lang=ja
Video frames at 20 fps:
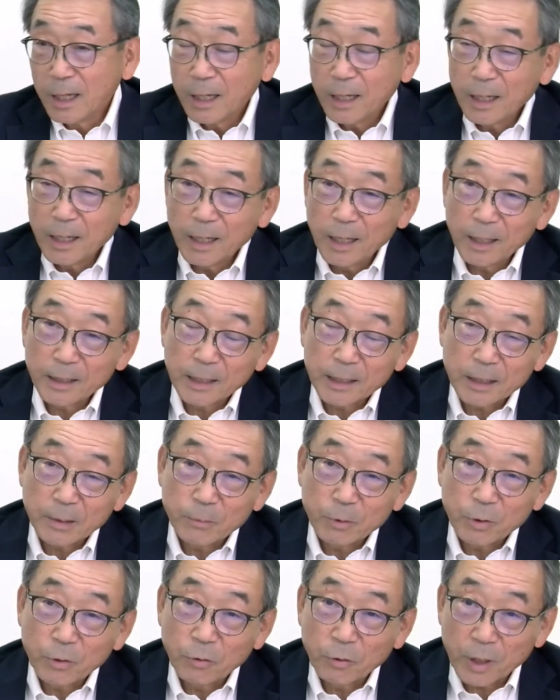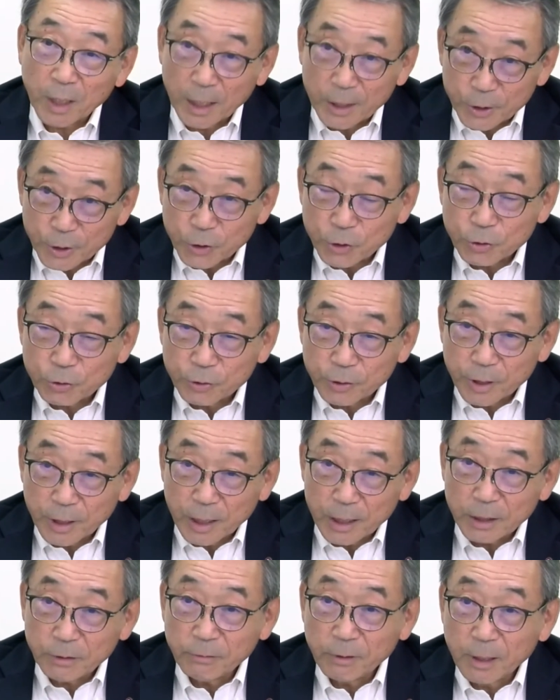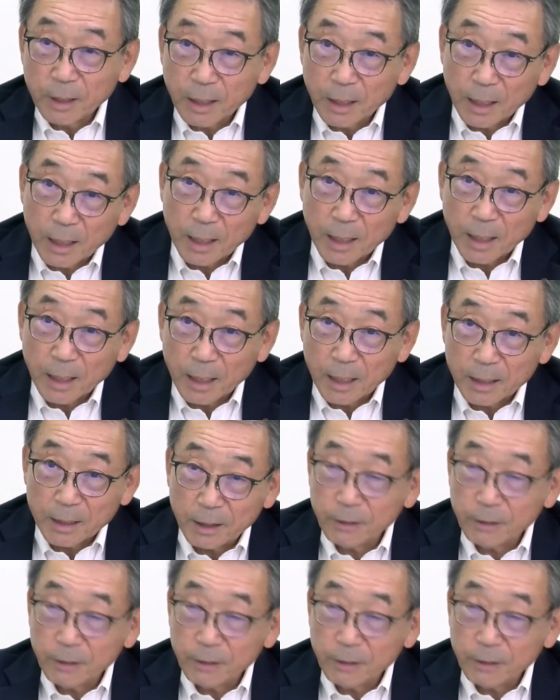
えー、建物の建築あるいは